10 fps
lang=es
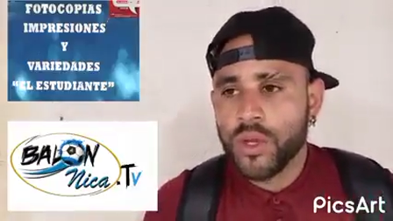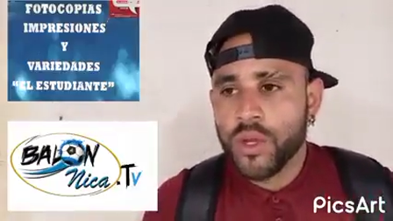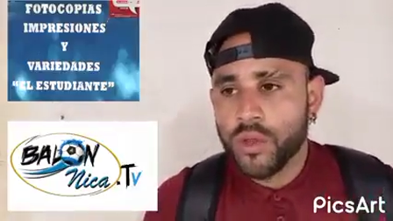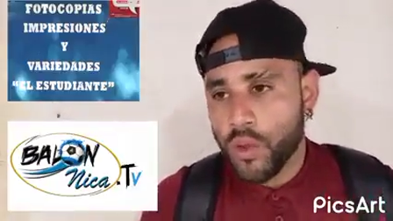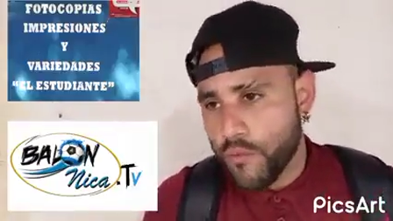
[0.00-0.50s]

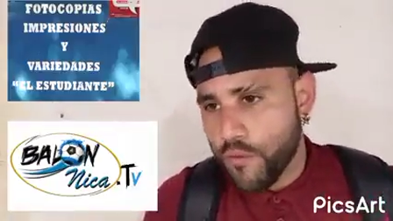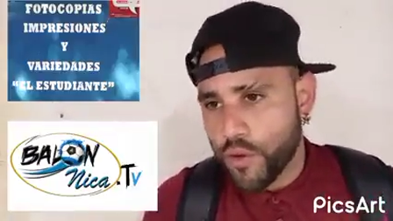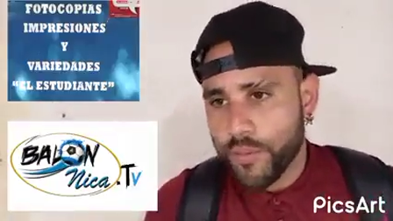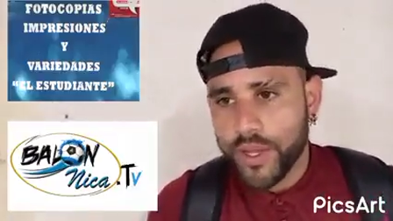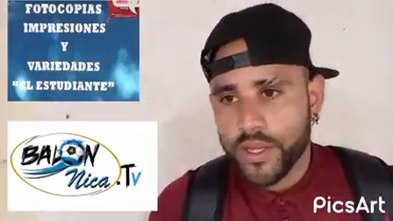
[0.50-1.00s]
no
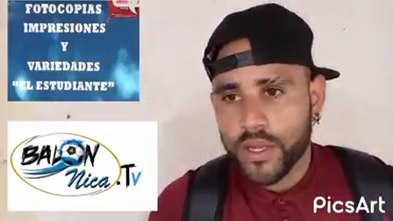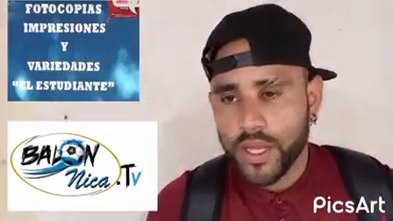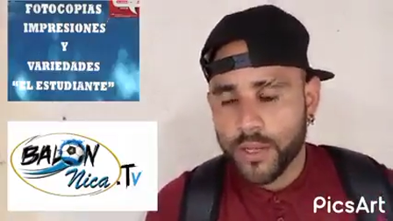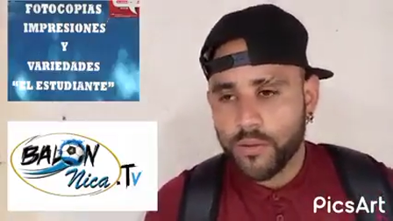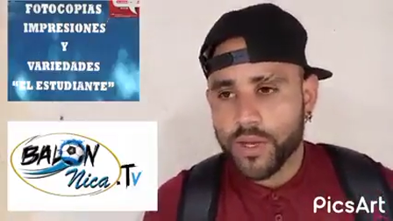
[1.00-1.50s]
conforme eh,
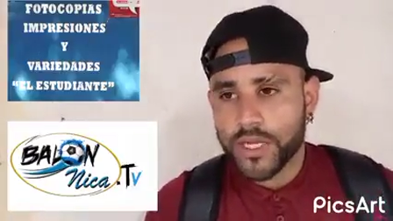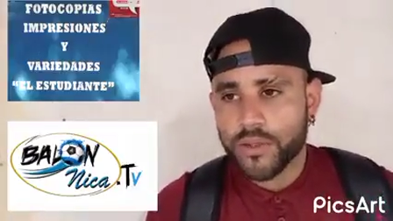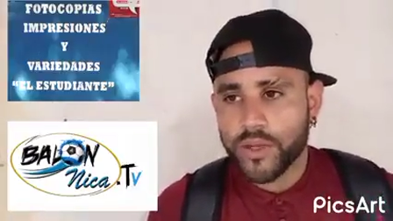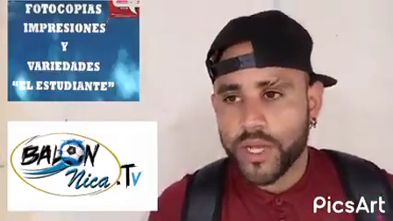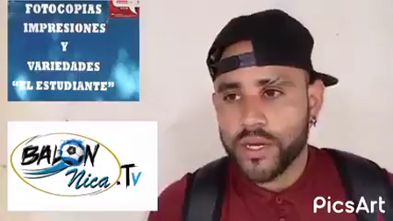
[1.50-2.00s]
con el
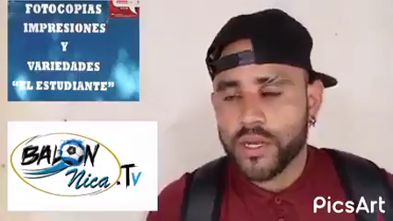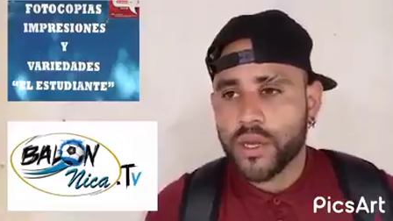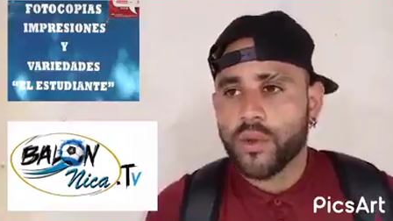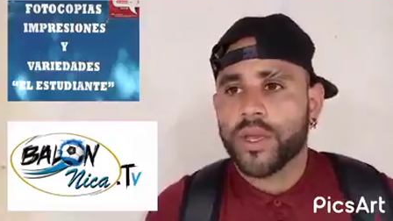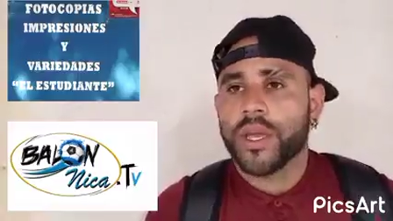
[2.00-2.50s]
accionar,
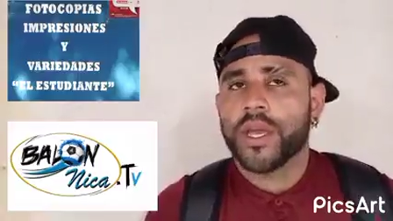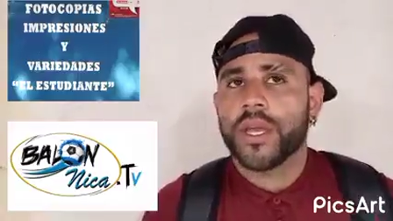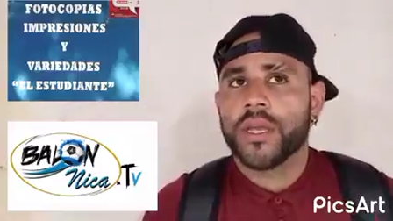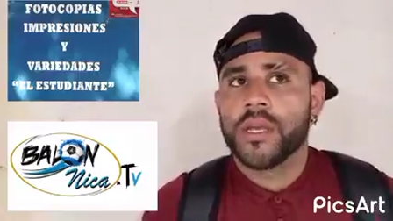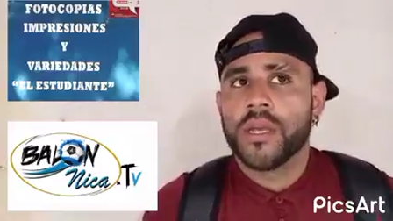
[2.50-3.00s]
creo que,
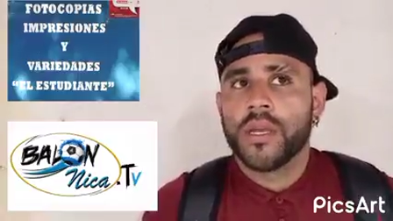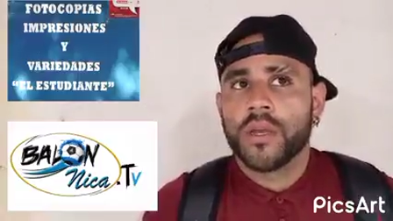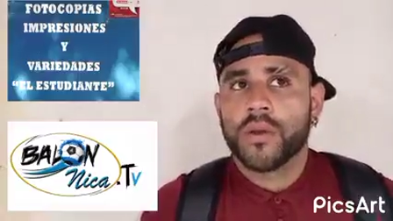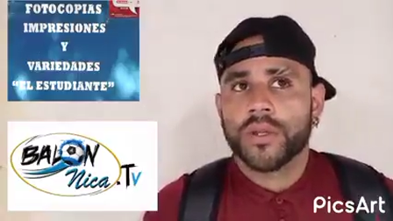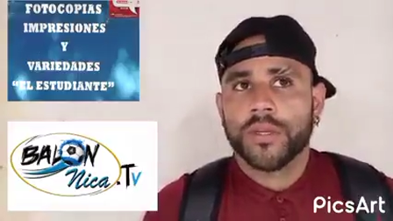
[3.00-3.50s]

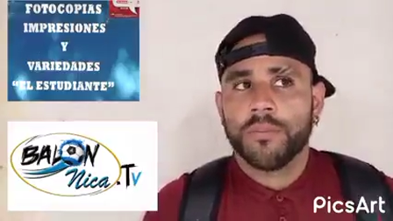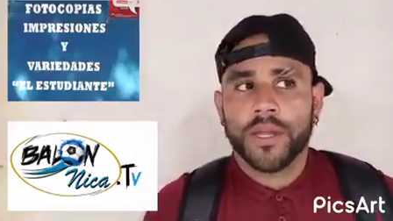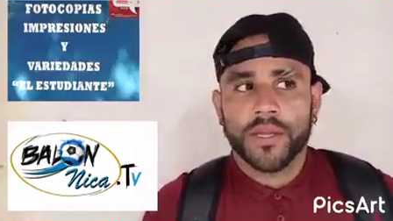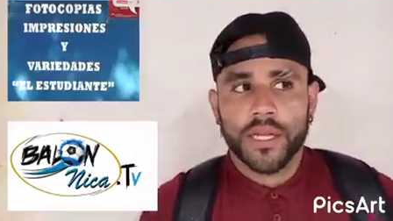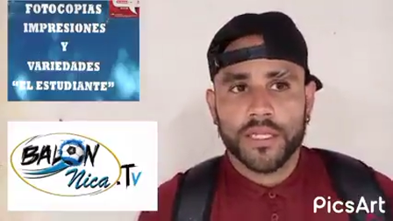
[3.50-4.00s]
creo que este
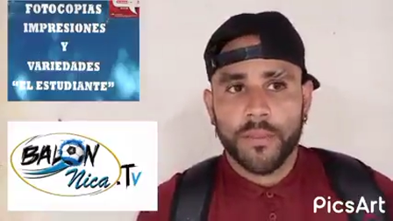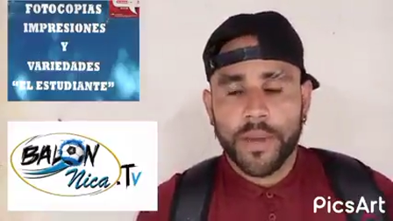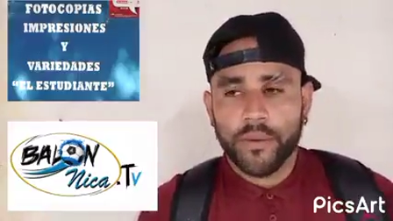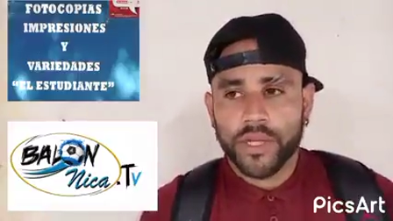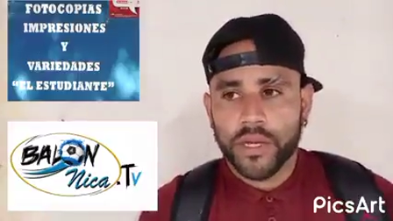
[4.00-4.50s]
plantel está para
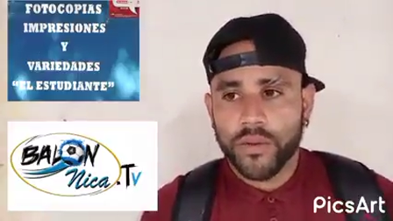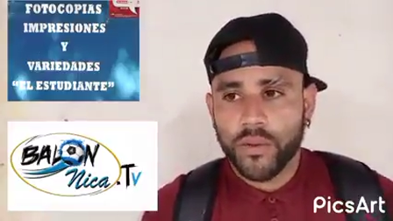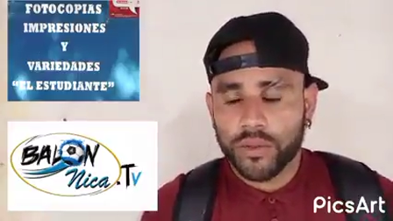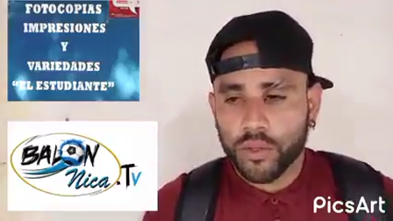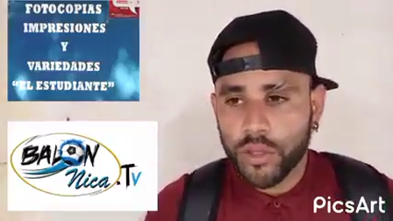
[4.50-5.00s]
otra,
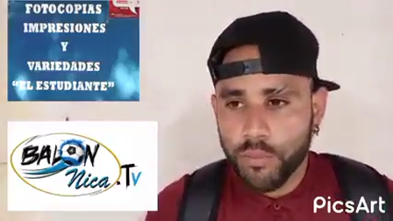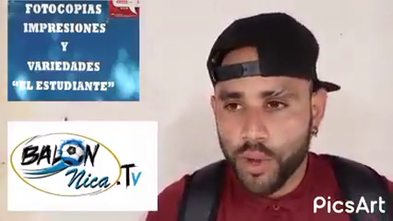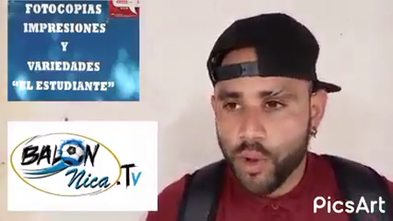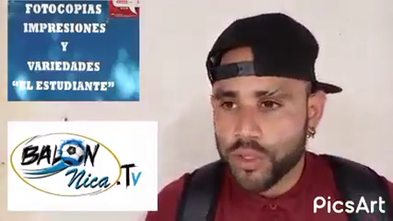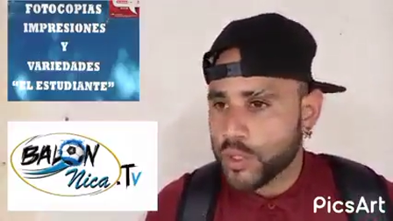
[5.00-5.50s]
otro tipo de
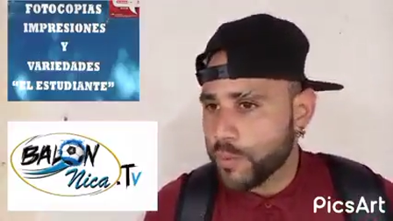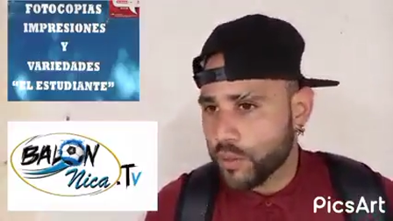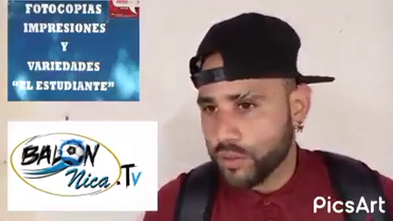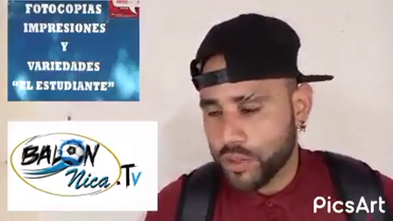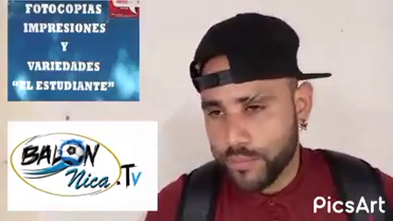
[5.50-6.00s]
cosas, para
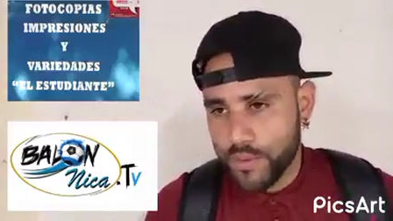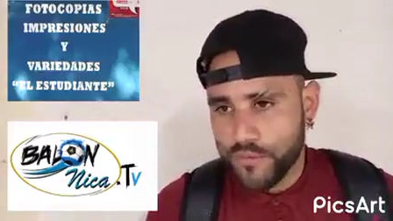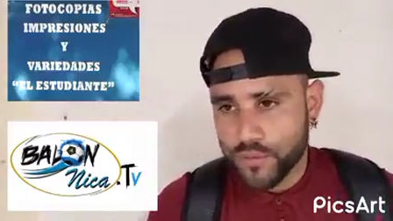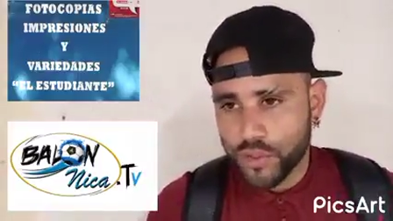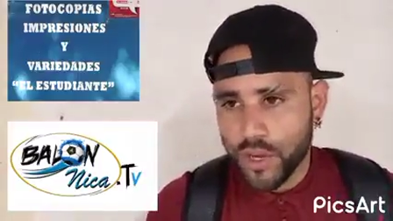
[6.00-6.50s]
otro tipo de
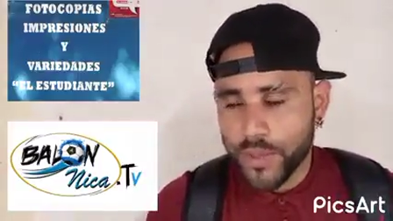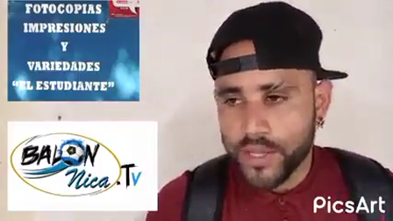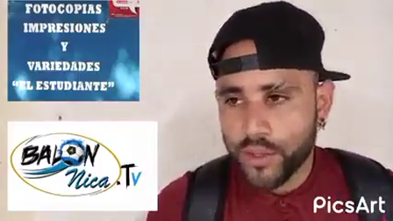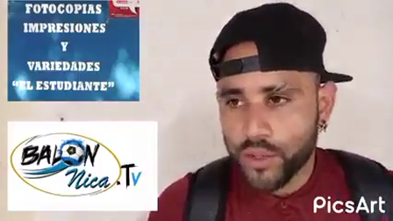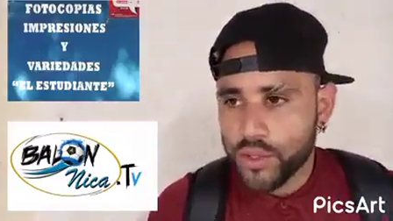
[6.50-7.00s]

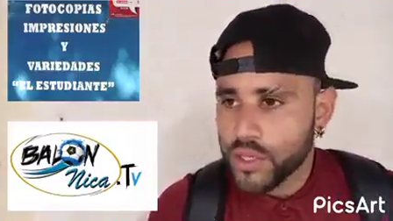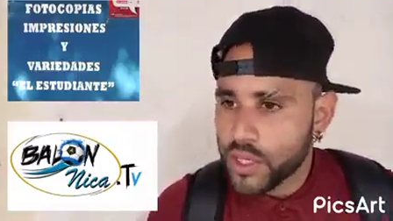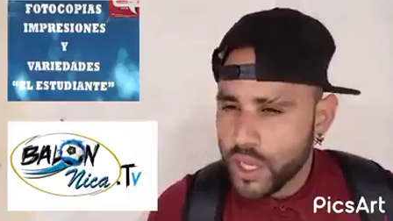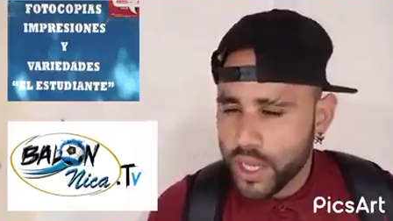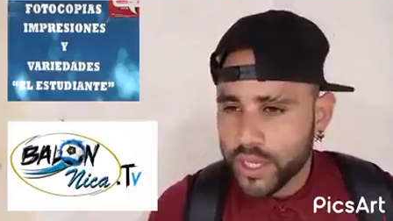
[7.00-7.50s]
funcionamiento,
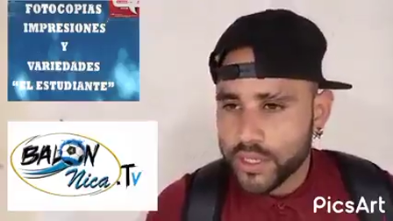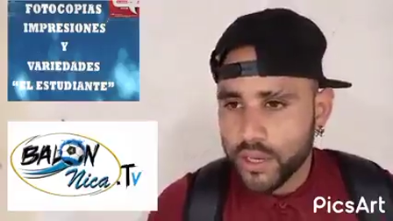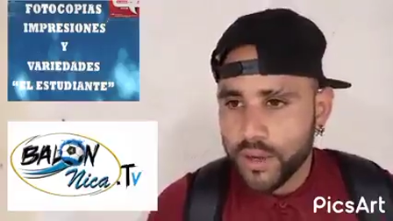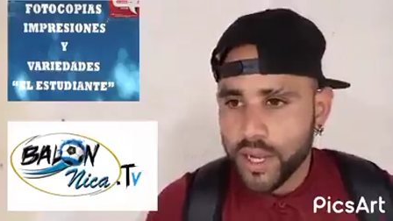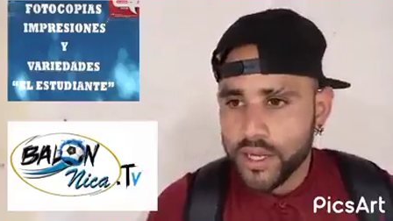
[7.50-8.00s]
hay que
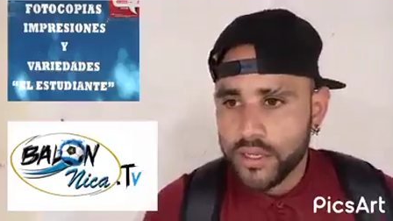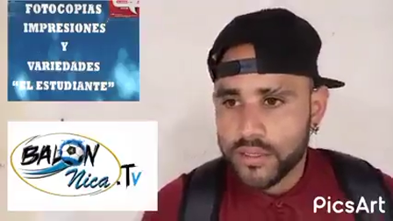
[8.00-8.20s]
trabajar,